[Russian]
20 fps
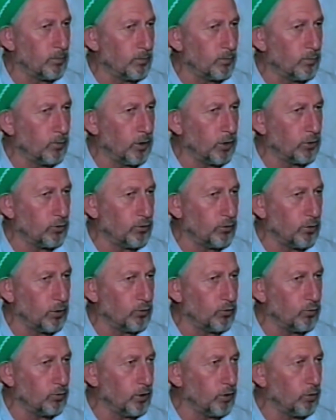Патал
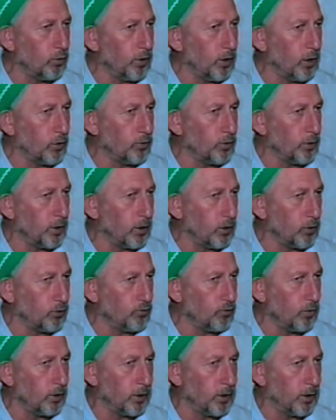Хаджиява я хорошо
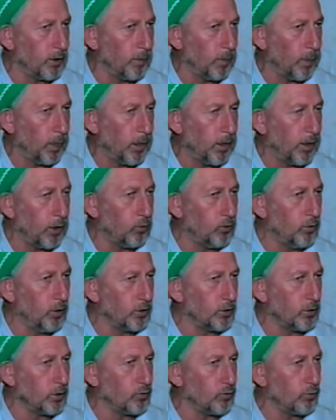еще не знал –
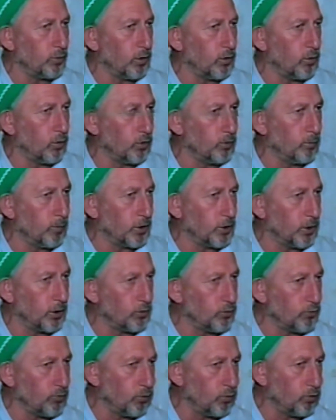а
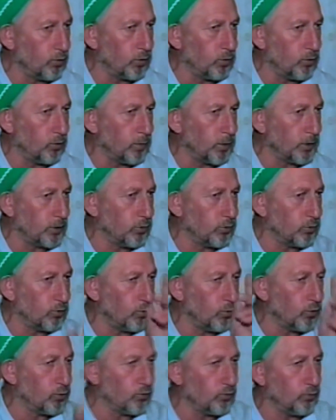аль-Хаджия жил в
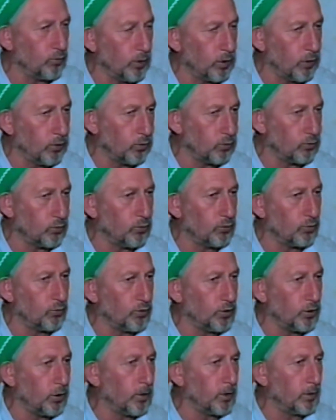Башиюрте.
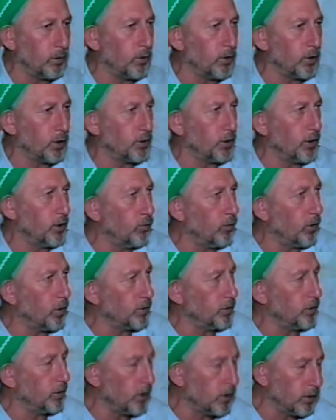Были, конечно, и
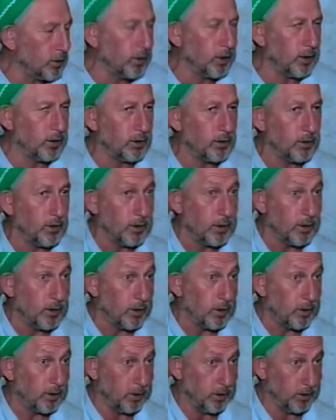другие учителя,
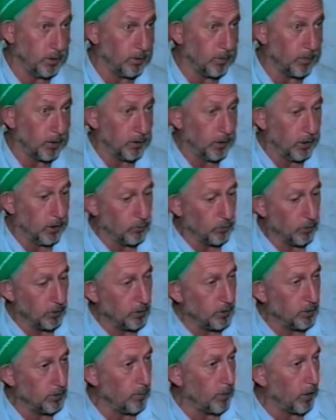но все же удобнее
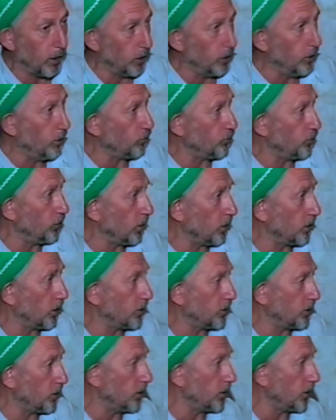всего было
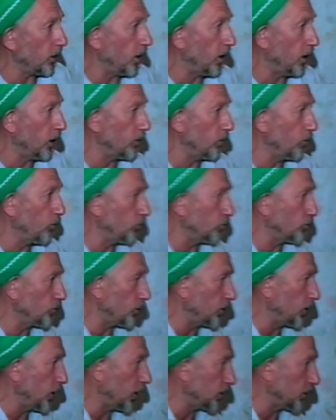учиться у
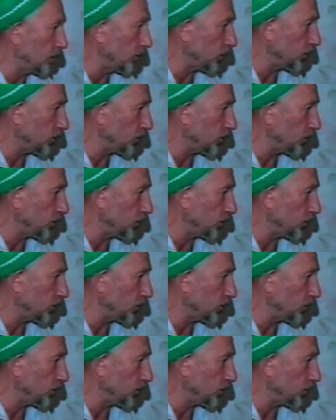Патал-Хаджи.